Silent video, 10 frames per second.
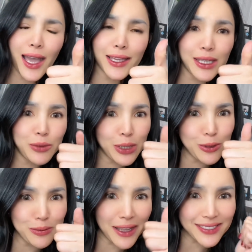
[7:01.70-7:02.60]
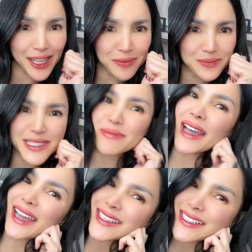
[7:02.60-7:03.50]
ibu-ibu mantap
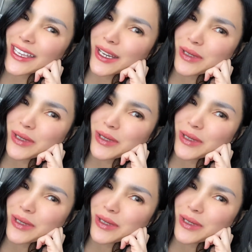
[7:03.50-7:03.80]
semangat sayang